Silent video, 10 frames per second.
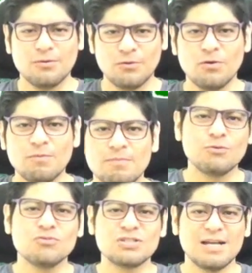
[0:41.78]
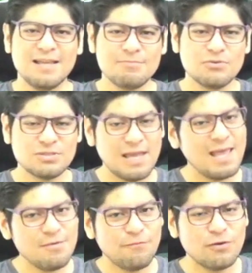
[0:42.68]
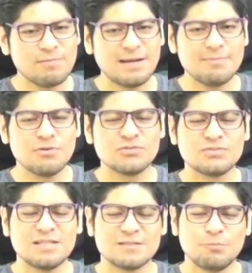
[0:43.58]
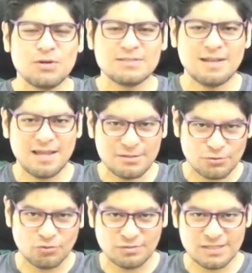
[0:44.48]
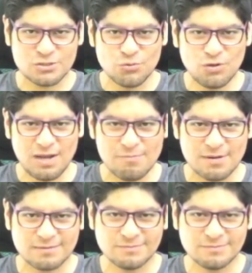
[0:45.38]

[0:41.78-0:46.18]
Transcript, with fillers: lo anunciaremos e informaremos después de la intro de Shoe Gamer.